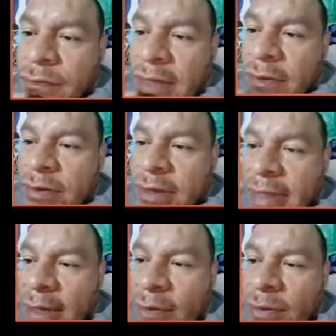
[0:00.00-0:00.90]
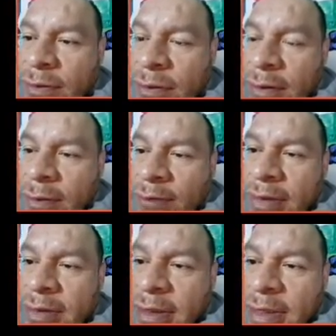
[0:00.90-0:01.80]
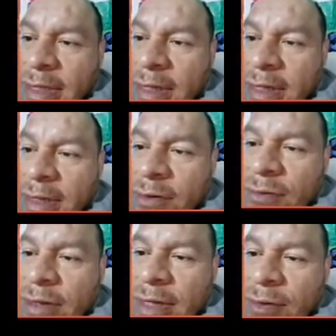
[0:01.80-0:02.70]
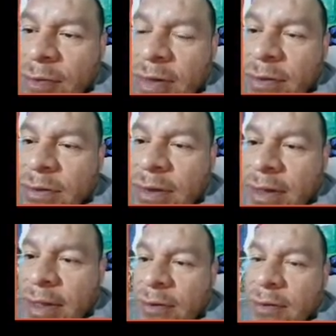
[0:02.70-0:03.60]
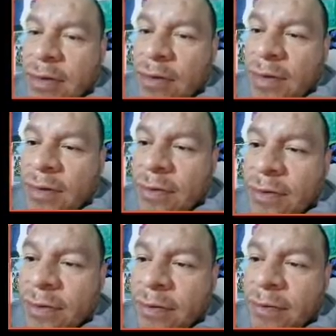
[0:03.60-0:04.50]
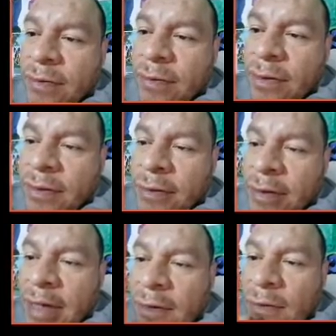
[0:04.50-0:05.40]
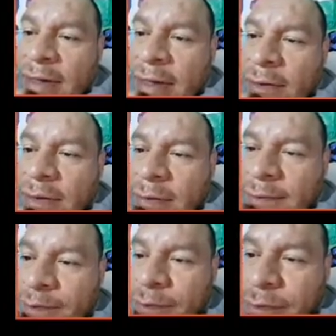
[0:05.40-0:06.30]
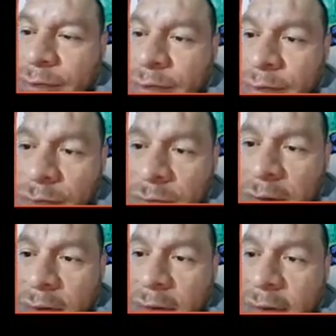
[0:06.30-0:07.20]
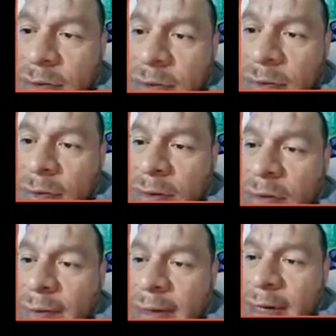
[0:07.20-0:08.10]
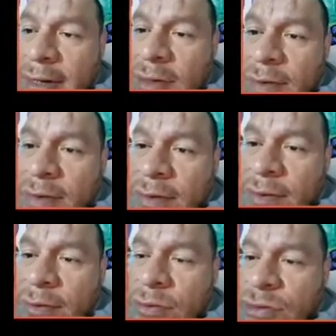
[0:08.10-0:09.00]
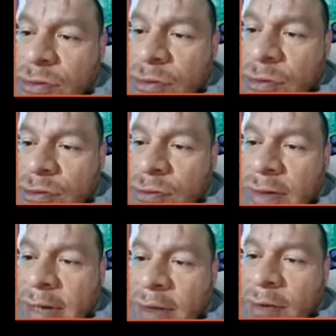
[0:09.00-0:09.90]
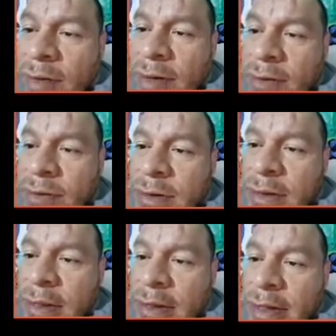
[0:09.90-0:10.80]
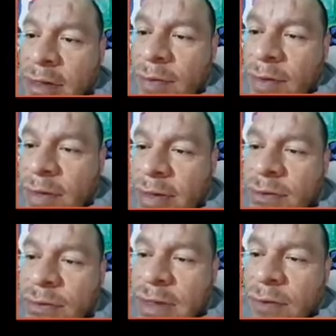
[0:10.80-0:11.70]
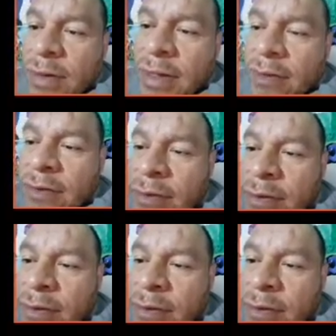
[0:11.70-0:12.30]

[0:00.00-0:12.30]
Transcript: Entonces, ¿qué hago yo? Pi sería radio cuadrado menos radio cuadrado menor al cuadrado también. Listo. ¿Cuánto vale el radio mayor? 8. 8 cuadrado menos el radio menor es 2 al cuadrado.